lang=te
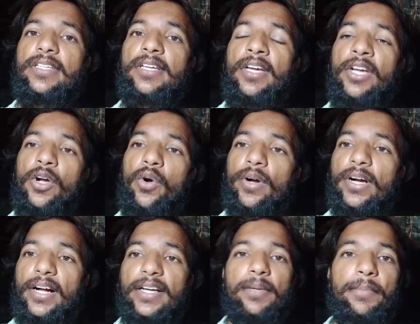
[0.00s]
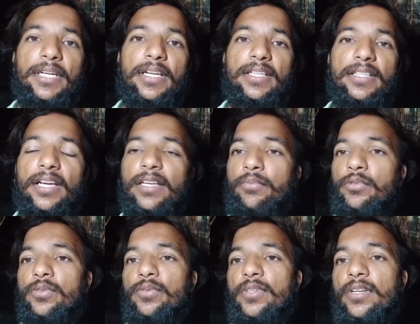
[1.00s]
ఒక అగ్రిమెంట్ అయితే అయిపోతుంది
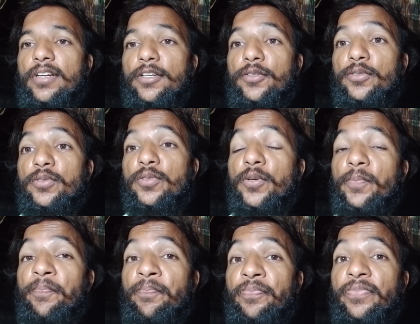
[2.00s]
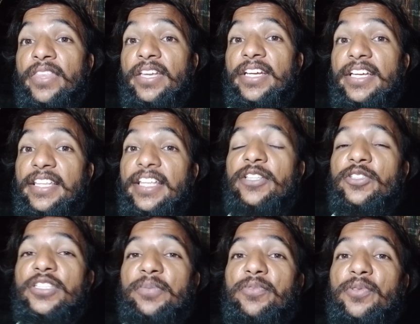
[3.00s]
అన్నట్టు సో ఇది ఎందుకు
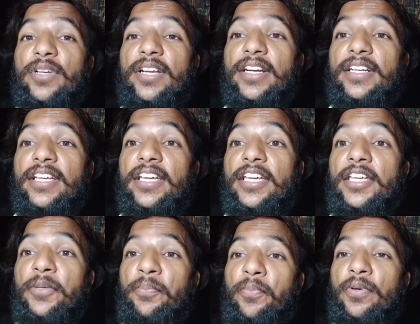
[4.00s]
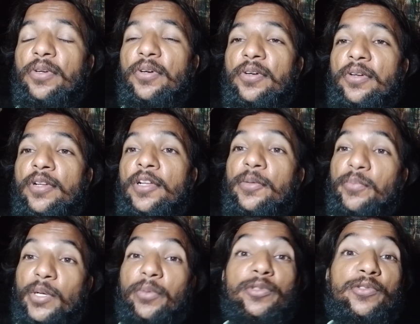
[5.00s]
చెప్తున్నానంటే ఇప్పుడు
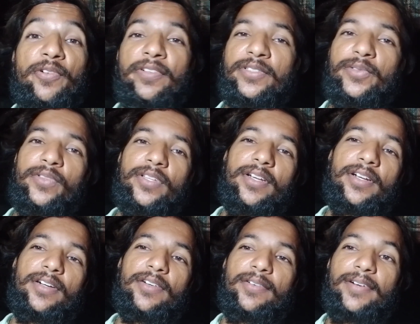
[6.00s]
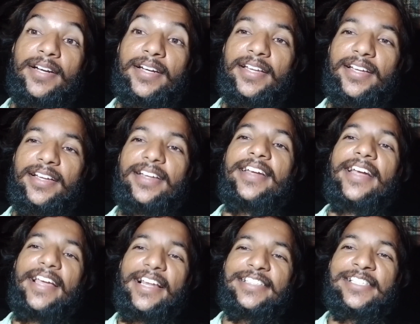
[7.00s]
ప్రభుత్వం వస్తుంది అన్నట్టు అంటే
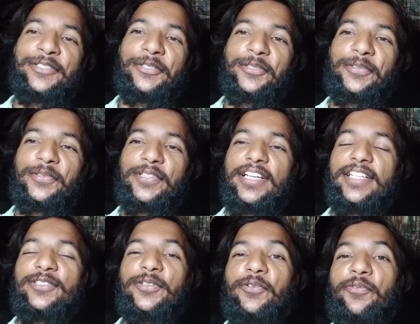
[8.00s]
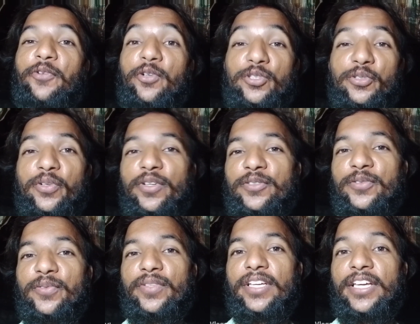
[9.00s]
ఎలక్షన్స్ వస్తుంది సో ఓట్స్ కూడా వస్తుంది
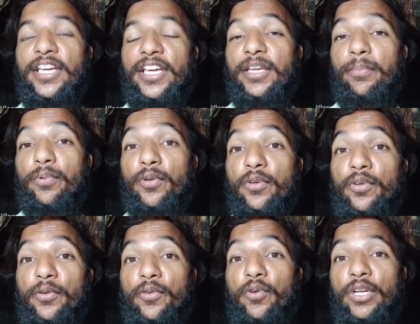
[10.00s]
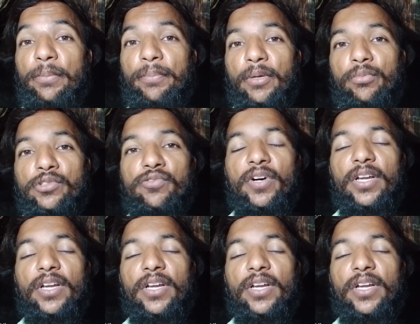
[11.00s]
ఇప్పుడు కొన్ని ప్రభుత్వాలు